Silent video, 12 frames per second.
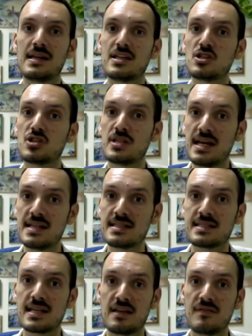
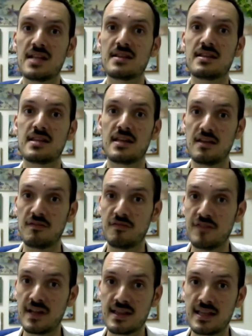l'incidenza di eventi
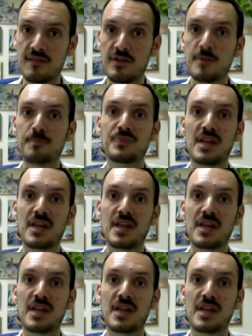infettivi